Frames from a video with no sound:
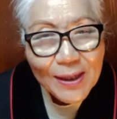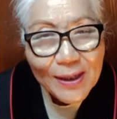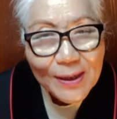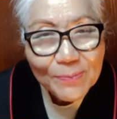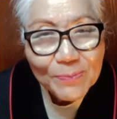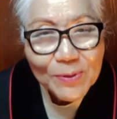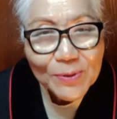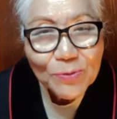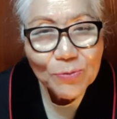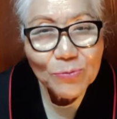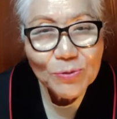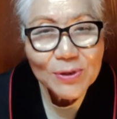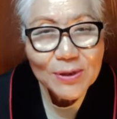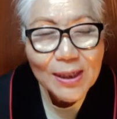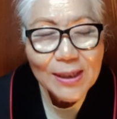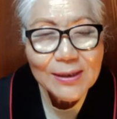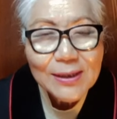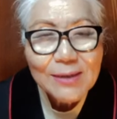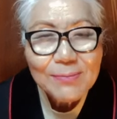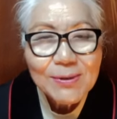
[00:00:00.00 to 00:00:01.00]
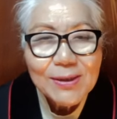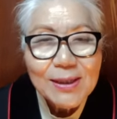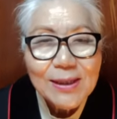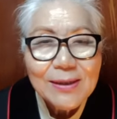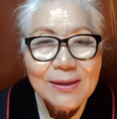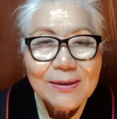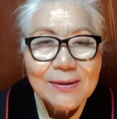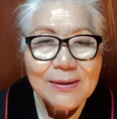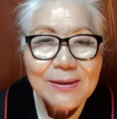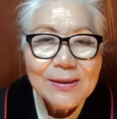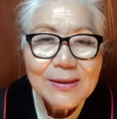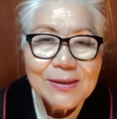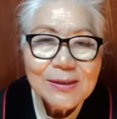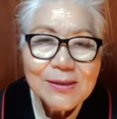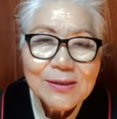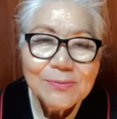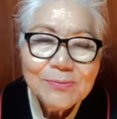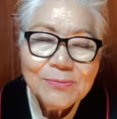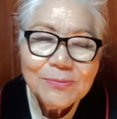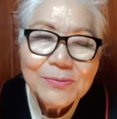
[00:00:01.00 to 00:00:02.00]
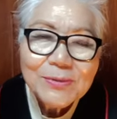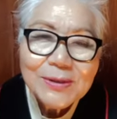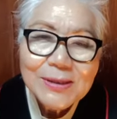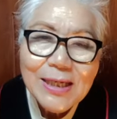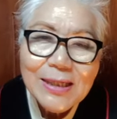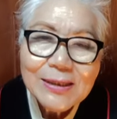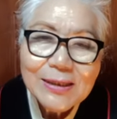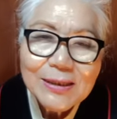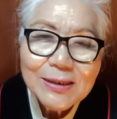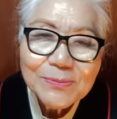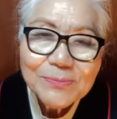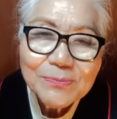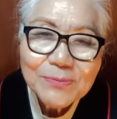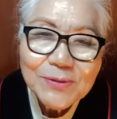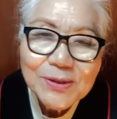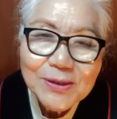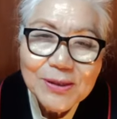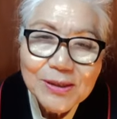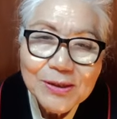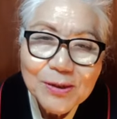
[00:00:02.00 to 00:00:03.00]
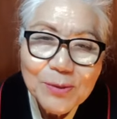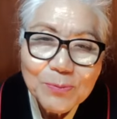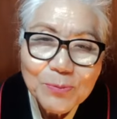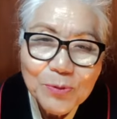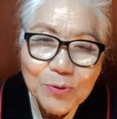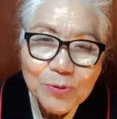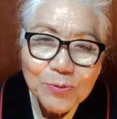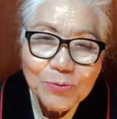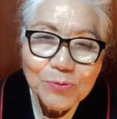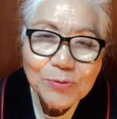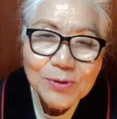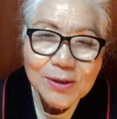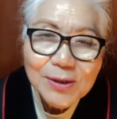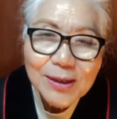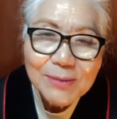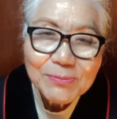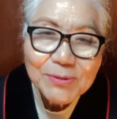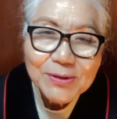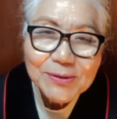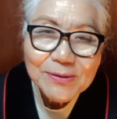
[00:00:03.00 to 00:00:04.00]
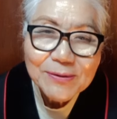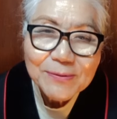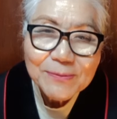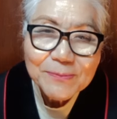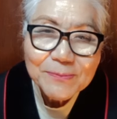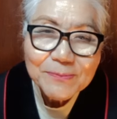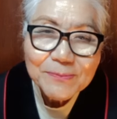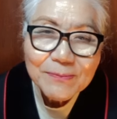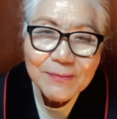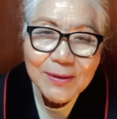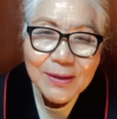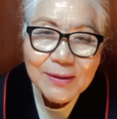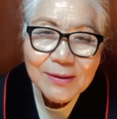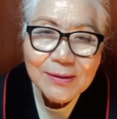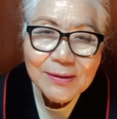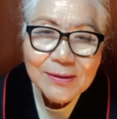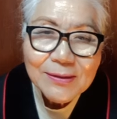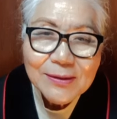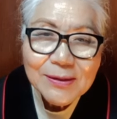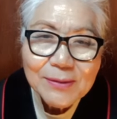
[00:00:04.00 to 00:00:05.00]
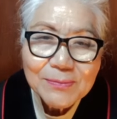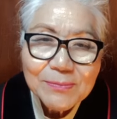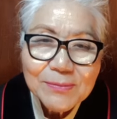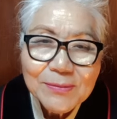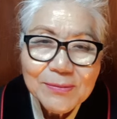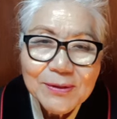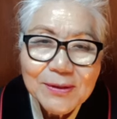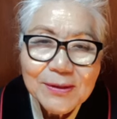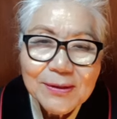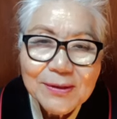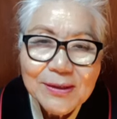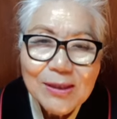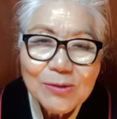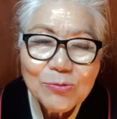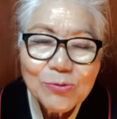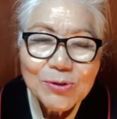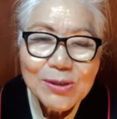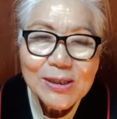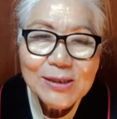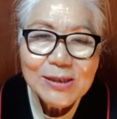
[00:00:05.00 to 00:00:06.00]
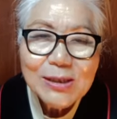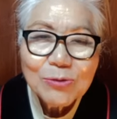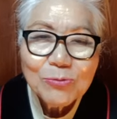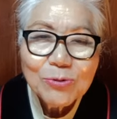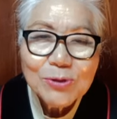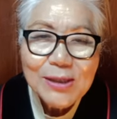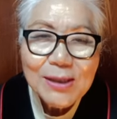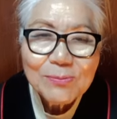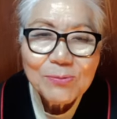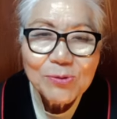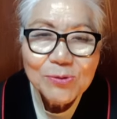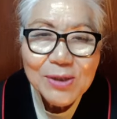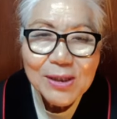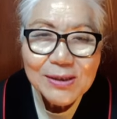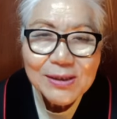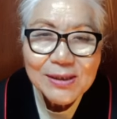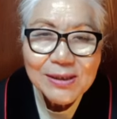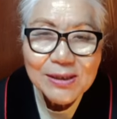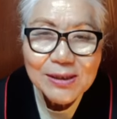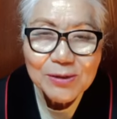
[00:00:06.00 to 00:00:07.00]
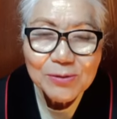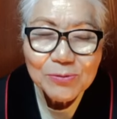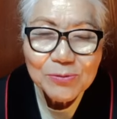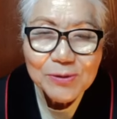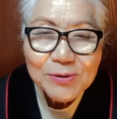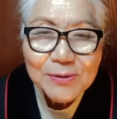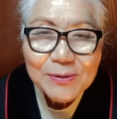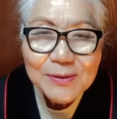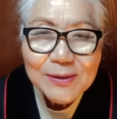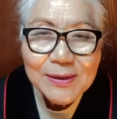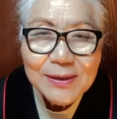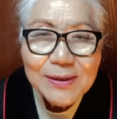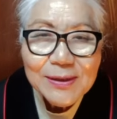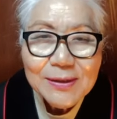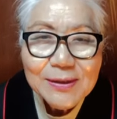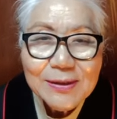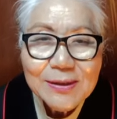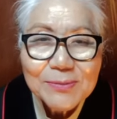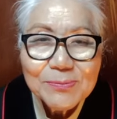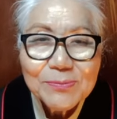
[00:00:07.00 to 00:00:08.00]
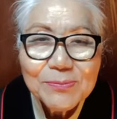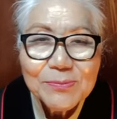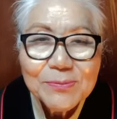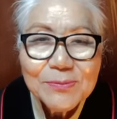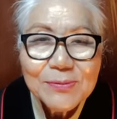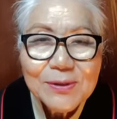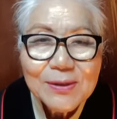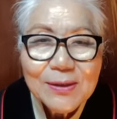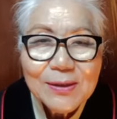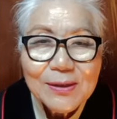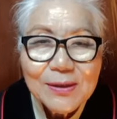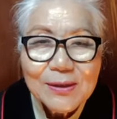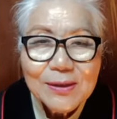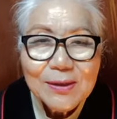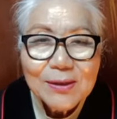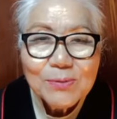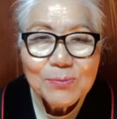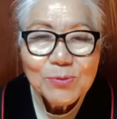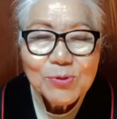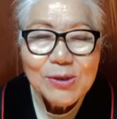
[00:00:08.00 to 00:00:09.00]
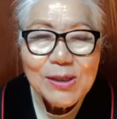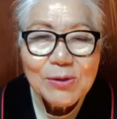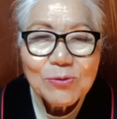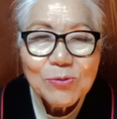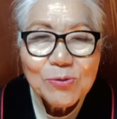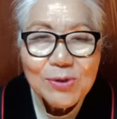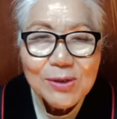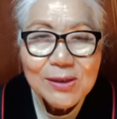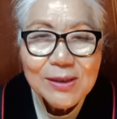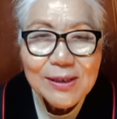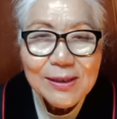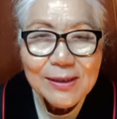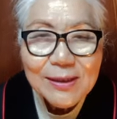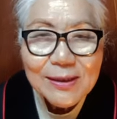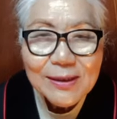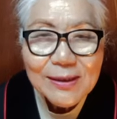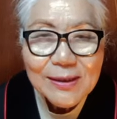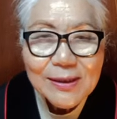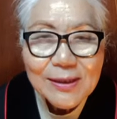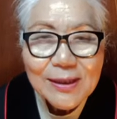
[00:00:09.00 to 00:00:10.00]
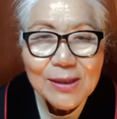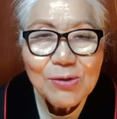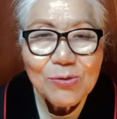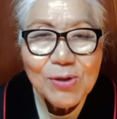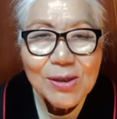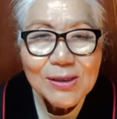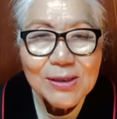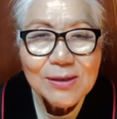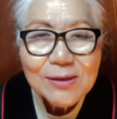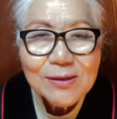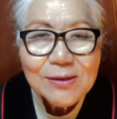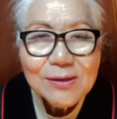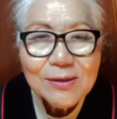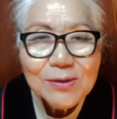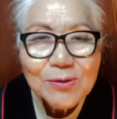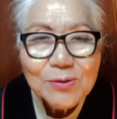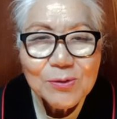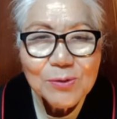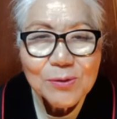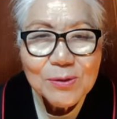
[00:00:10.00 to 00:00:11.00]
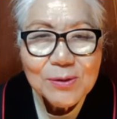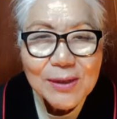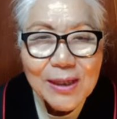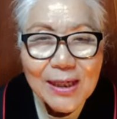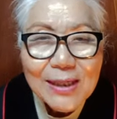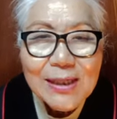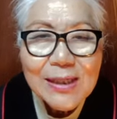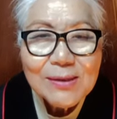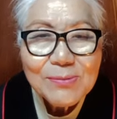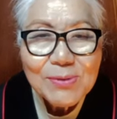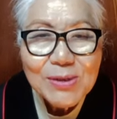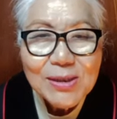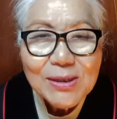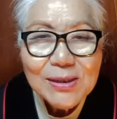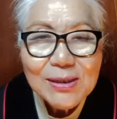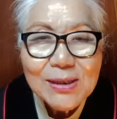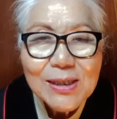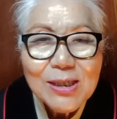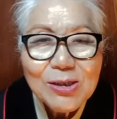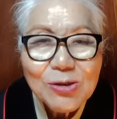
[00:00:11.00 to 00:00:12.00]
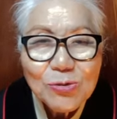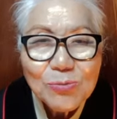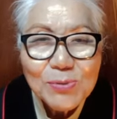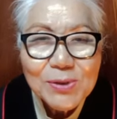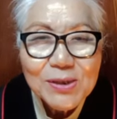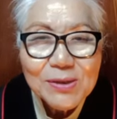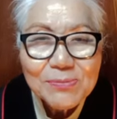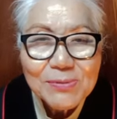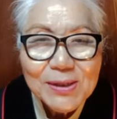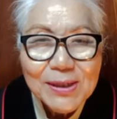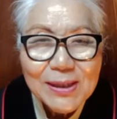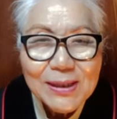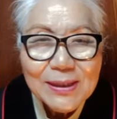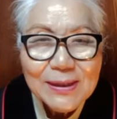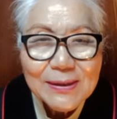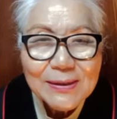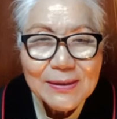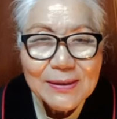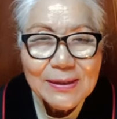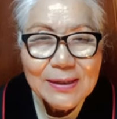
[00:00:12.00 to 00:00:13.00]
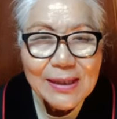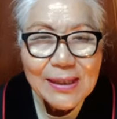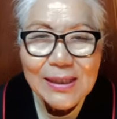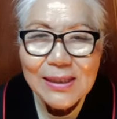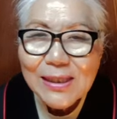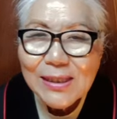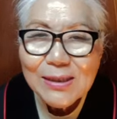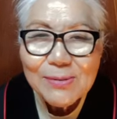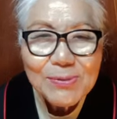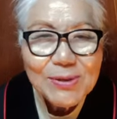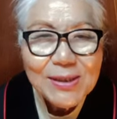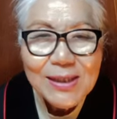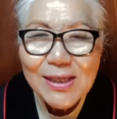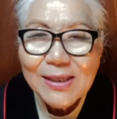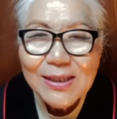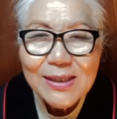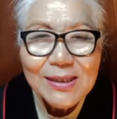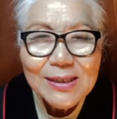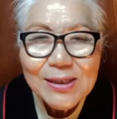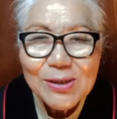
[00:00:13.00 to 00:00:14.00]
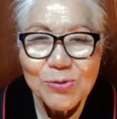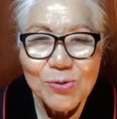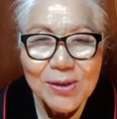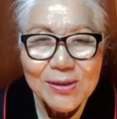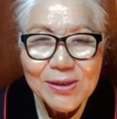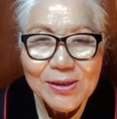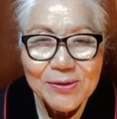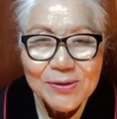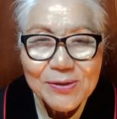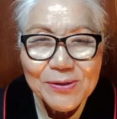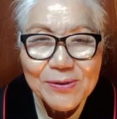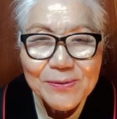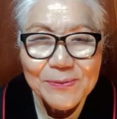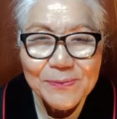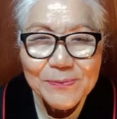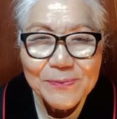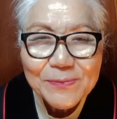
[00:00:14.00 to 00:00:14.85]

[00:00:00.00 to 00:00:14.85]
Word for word: 매번 운전할 때마다 지금 40년이 넘도록 운전하면서 참 나도 다치지 않고 남도 다치지 않고 좀 무사고로 이렇게 인도하신 건 하나님의 은혜인 좀 있습니다. 하나님이 내 길을 인도하셨어요.